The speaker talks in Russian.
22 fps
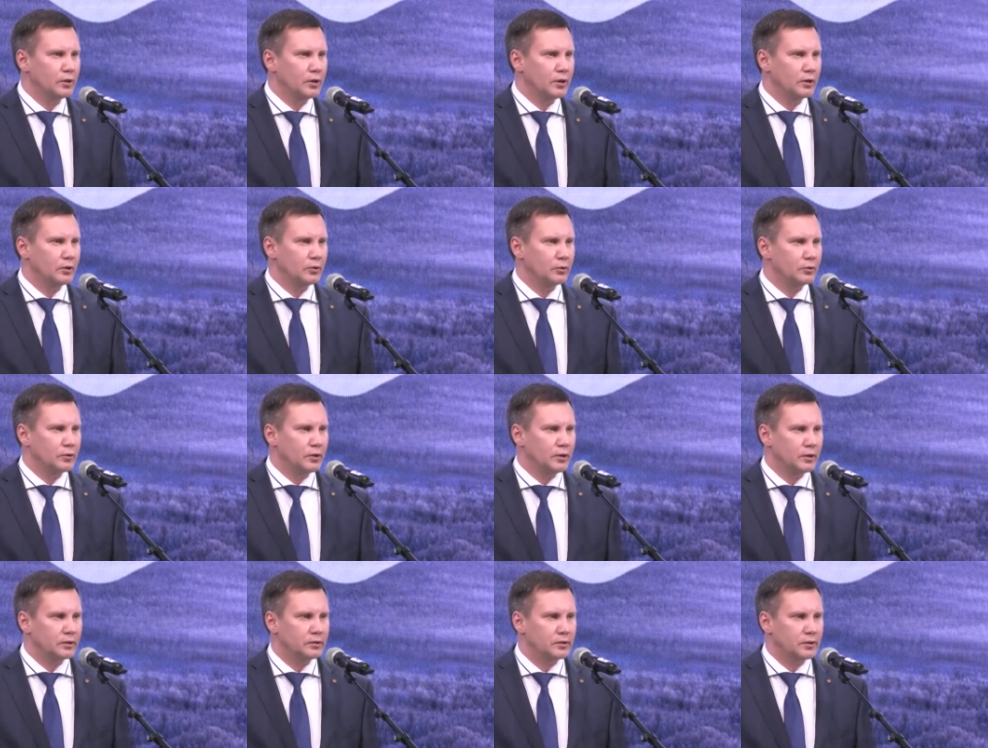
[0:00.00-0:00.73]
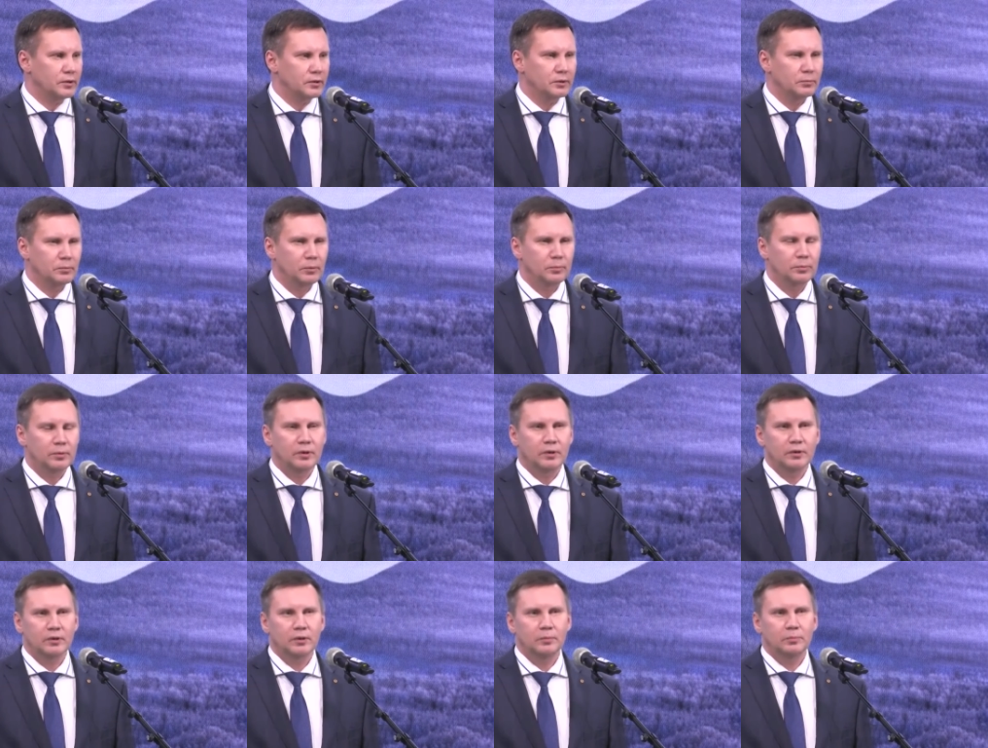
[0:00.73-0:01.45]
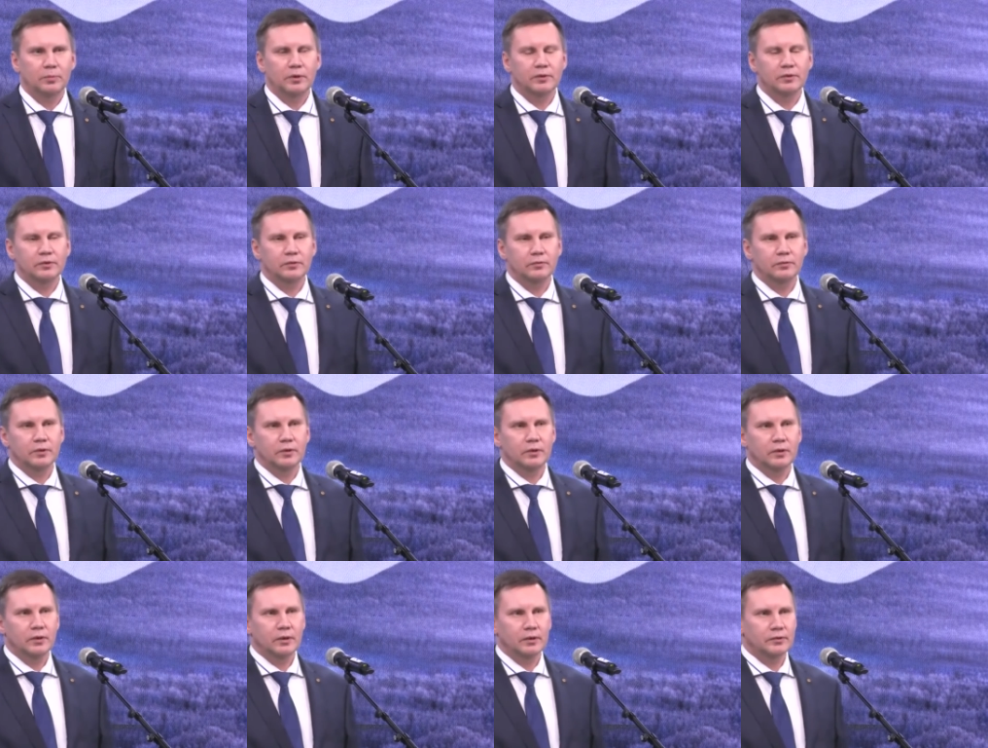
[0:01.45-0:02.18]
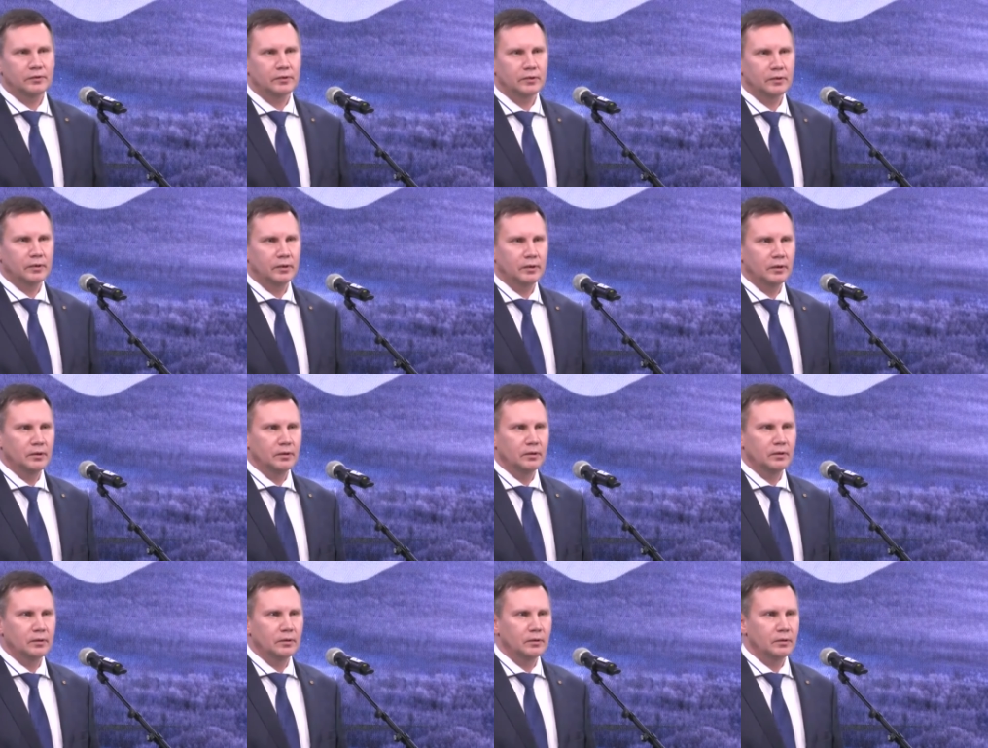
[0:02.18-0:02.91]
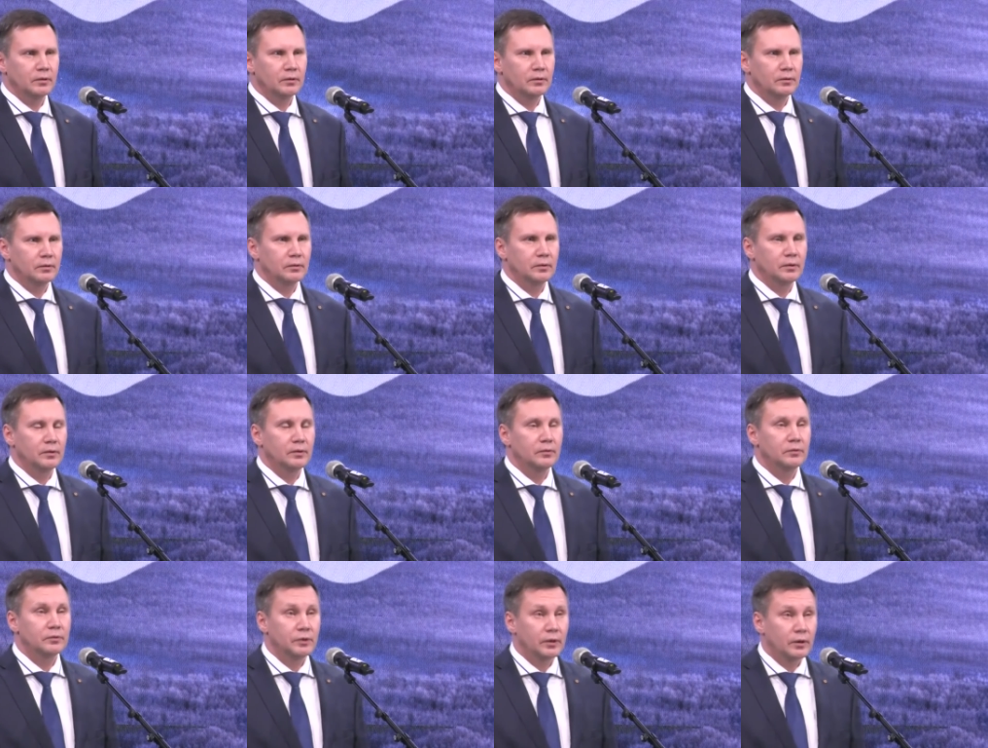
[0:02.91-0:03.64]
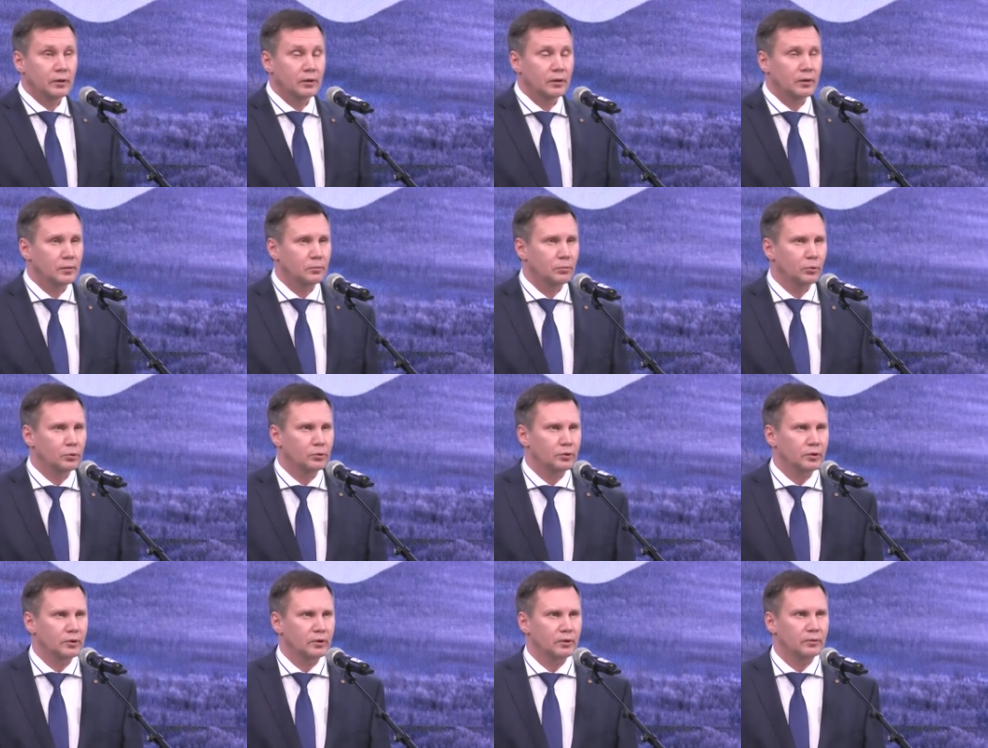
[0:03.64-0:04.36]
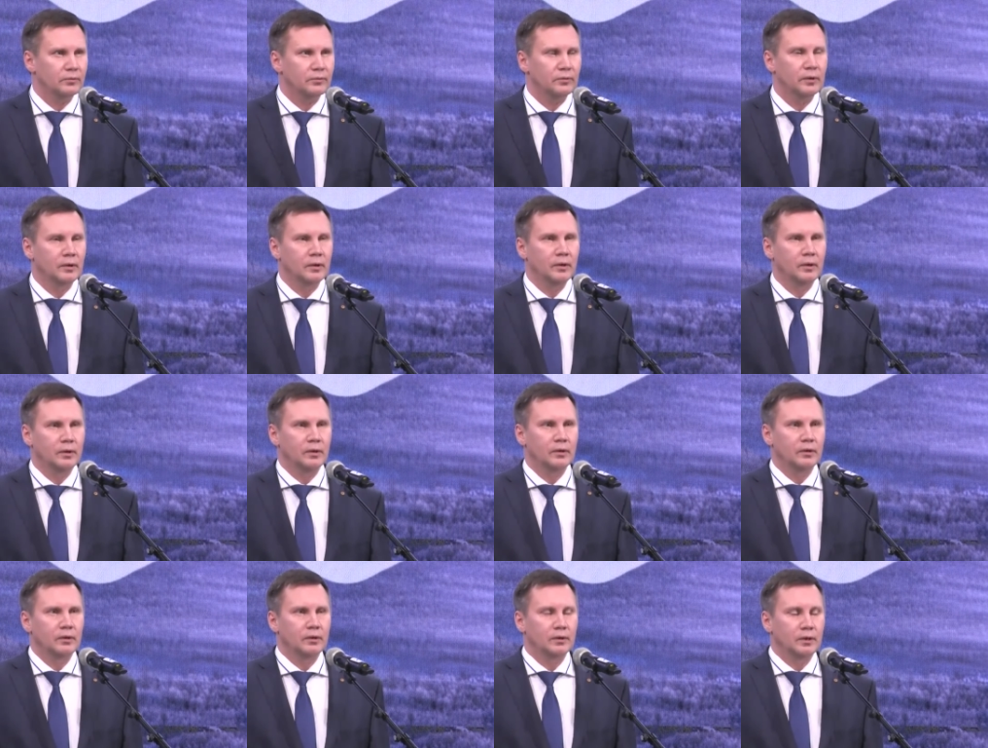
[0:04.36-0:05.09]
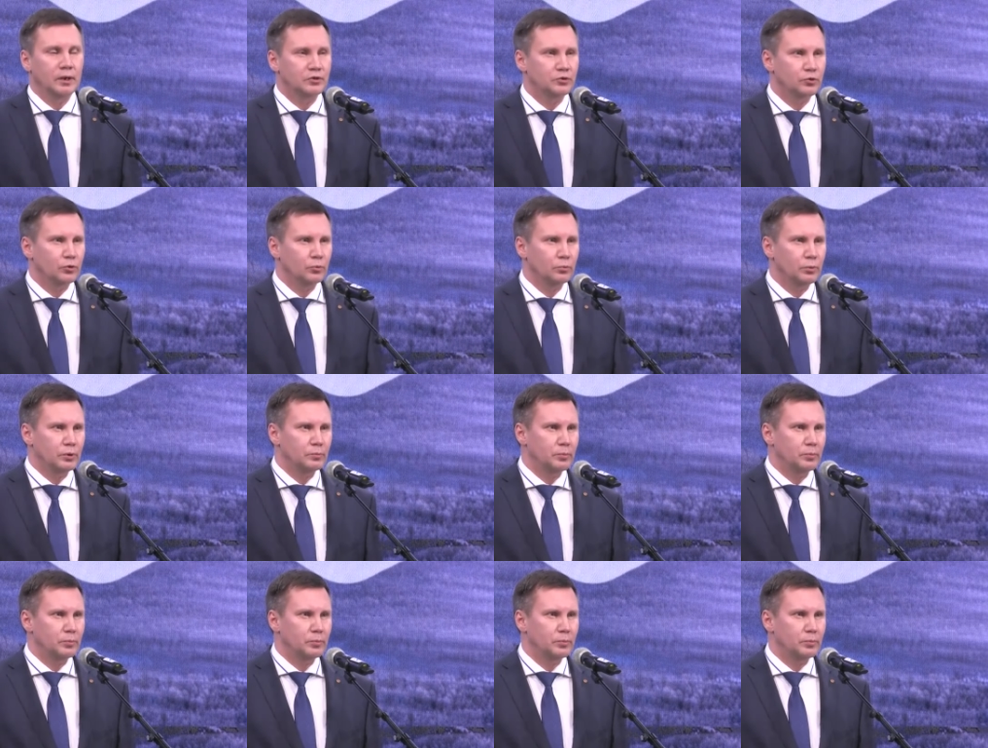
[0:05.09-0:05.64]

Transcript: генерального директора ТПП «Лангепас нефтегаз» и всех работников нашего